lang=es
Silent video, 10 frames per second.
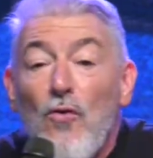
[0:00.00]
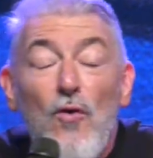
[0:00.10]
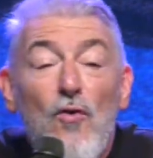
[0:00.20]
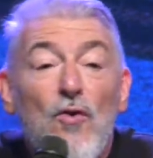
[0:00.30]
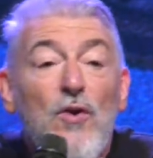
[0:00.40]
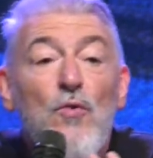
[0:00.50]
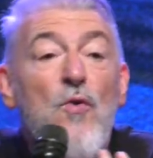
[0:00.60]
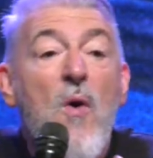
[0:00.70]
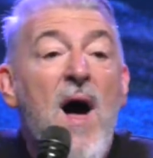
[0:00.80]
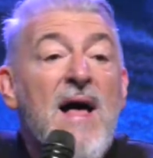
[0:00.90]
todo lo que
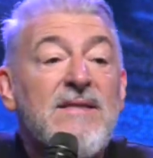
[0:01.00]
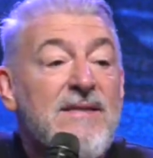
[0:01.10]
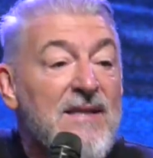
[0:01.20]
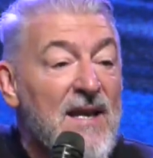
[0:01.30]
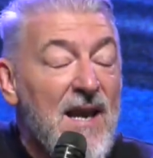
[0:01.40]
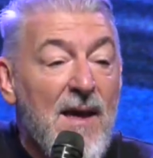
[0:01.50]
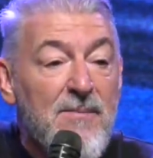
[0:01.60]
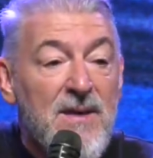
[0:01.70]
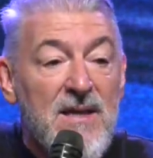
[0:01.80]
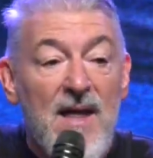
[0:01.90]
uno hace en
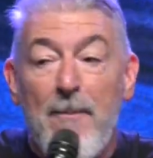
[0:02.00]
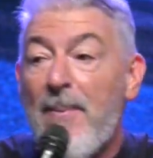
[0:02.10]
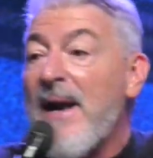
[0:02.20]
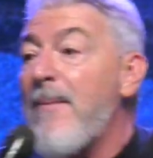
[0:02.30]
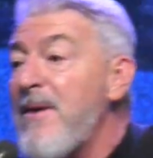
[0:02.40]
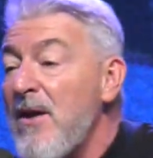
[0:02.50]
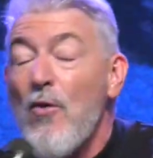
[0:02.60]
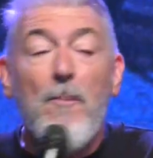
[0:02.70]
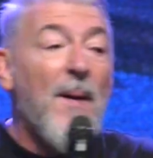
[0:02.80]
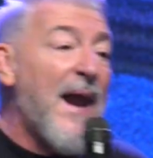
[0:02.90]
la vida, para
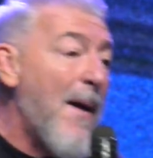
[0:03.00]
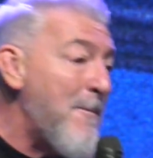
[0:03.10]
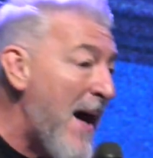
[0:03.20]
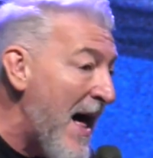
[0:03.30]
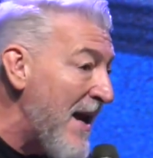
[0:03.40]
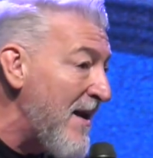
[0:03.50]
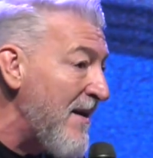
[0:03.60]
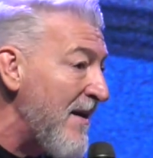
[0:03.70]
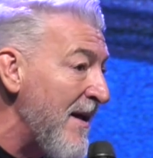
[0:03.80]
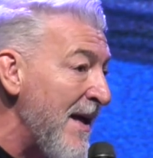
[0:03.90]
bien o para
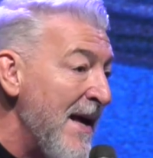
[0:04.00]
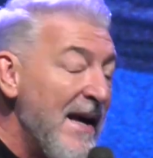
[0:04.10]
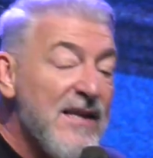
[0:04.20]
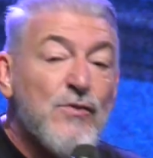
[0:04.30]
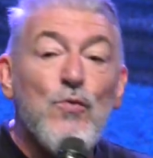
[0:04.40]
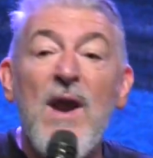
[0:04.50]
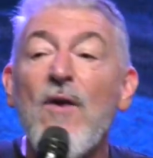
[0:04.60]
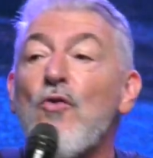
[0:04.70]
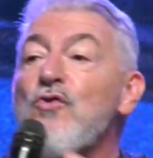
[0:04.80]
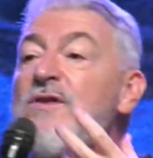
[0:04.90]
mal, es
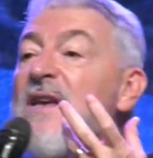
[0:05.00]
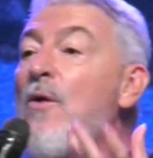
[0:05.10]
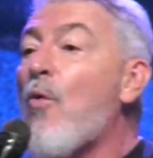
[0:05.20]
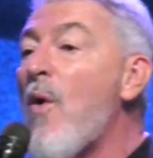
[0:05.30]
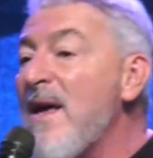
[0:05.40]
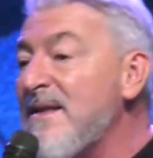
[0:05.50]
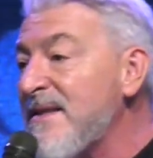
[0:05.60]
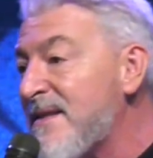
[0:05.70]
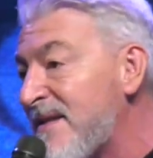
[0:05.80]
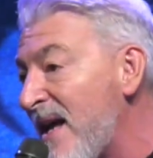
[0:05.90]
una
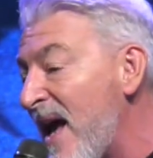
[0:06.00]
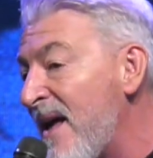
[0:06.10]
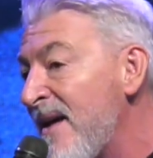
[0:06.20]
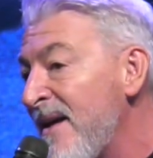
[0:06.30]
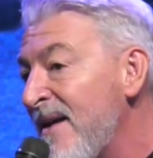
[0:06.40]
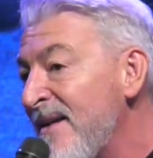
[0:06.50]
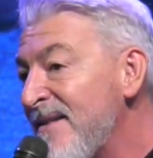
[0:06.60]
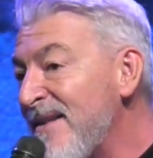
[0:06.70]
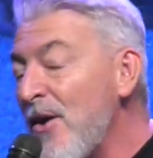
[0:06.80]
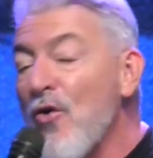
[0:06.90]
consecuencia
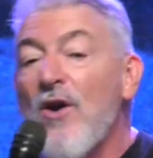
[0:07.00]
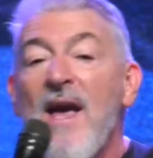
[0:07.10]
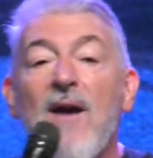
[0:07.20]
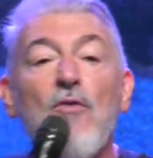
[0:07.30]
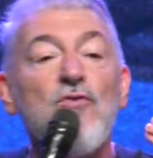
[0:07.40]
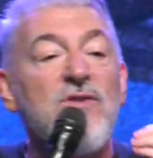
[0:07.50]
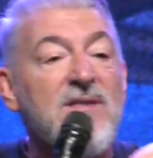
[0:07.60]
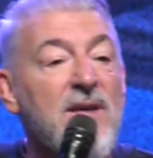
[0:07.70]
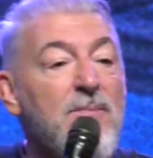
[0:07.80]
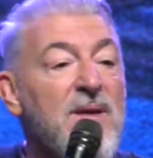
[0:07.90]
de lo que ha
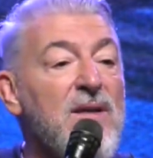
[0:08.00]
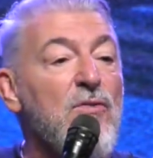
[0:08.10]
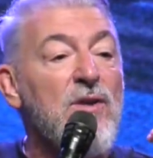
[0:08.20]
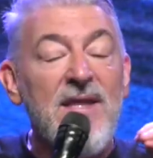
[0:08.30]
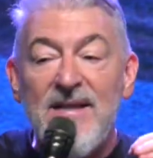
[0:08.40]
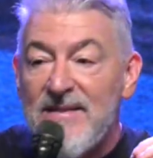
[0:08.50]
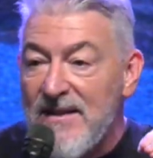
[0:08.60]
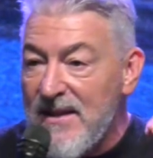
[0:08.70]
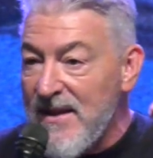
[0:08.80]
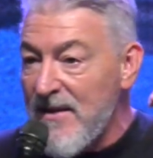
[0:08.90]
concebido y
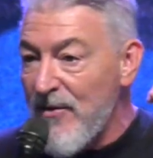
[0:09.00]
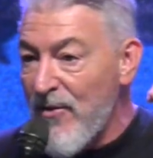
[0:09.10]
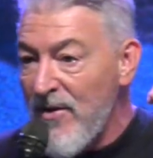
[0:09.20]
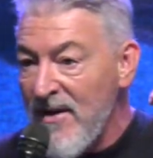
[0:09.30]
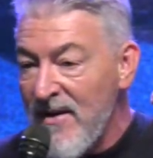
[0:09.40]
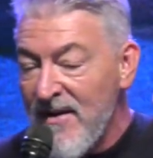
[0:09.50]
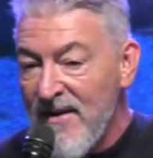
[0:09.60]
decidido